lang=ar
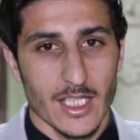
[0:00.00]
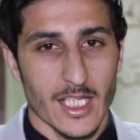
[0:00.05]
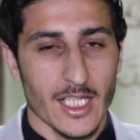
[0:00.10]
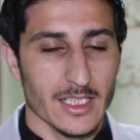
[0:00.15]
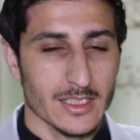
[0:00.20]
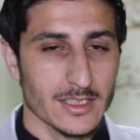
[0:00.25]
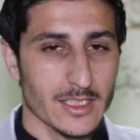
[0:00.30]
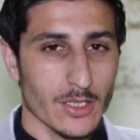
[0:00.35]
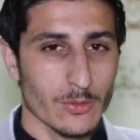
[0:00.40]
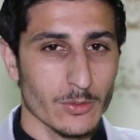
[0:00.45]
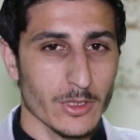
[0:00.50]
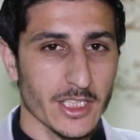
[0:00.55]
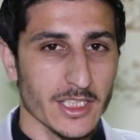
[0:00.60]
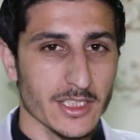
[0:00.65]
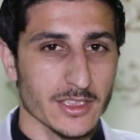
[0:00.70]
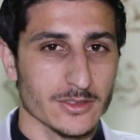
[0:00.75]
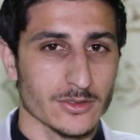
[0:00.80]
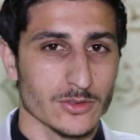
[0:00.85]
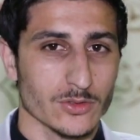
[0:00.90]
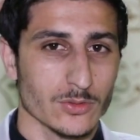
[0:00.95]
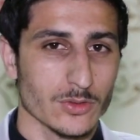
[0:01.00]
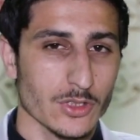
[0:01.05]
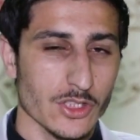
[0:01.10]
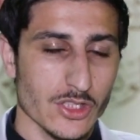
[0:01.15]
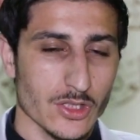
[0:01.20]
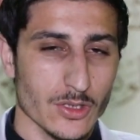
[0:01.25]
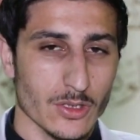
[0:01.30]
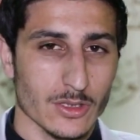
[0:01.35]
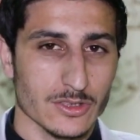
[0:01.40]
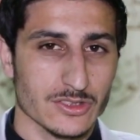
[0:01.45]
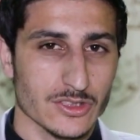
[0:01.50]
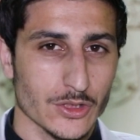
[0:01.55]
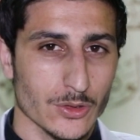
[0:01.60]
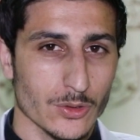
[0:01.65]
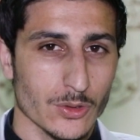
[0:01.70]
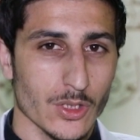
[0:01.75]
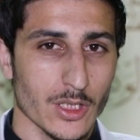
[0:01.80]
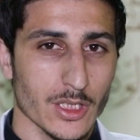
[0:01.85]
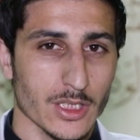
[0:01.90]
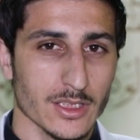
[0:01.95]
هالدولة ونشكر
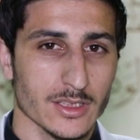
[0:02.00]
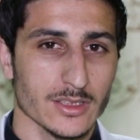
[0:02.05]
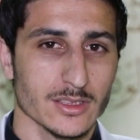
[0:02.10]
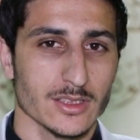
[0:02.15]
الشيوخ